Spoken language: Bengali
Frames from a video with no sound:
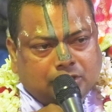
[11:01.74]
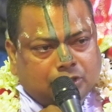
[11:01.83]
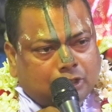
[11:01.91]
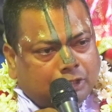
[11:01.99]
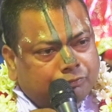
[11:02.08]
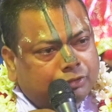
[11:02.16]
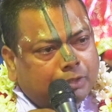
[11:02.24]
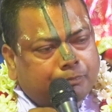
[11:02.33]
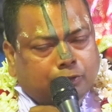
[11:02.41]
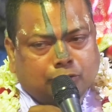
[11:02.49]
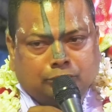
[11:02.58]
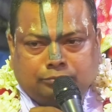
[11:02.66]
গ্রন্থ
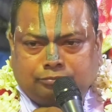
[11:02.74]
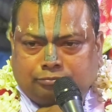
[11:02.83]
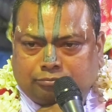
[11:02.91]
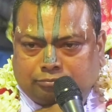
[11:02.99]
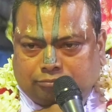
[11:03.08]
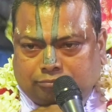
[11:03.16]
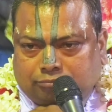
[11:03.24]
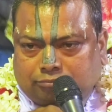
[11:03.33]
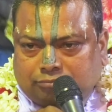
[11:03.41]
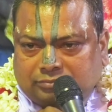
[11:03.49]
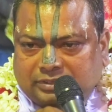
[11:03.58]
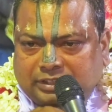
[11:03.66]
পড়ুন
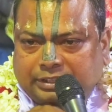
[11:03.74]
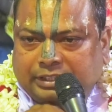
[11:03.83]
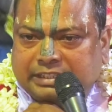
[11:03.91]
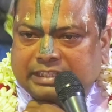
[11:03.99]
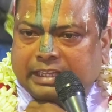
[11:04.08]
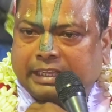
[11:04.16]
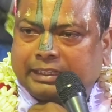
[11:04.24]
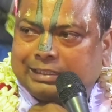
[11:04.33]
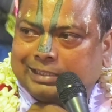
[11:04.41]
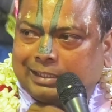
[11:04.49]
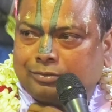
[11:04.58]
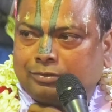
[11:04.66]
নিজে আগে
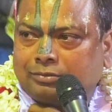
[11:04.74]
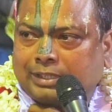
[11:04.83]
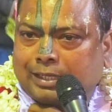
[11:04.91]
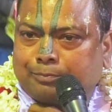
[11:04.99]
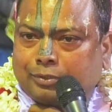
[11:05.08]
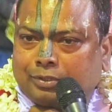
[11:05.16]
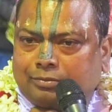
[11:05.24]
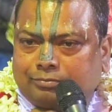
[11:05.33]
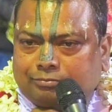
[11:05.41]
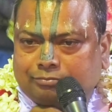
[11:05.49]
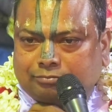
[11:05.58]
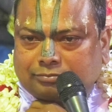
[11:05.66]
জানুন তারপর
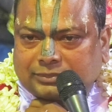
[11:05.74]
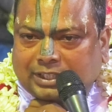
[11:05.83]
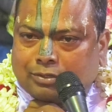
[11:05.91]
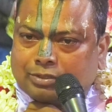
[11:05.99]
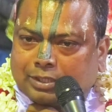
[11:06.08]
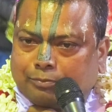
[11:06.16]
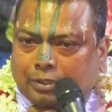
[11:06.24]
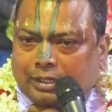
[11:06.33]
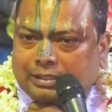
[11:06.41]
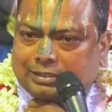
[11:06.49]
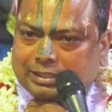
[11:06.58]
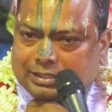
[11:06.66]
কাউকে
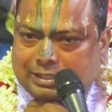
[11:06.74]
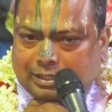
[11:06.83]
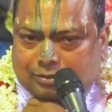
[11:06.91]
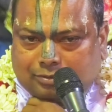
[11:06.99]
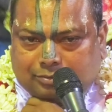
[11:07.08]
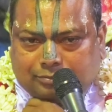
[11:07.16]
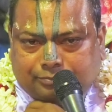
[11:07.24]
বলার চেষ্টা করুন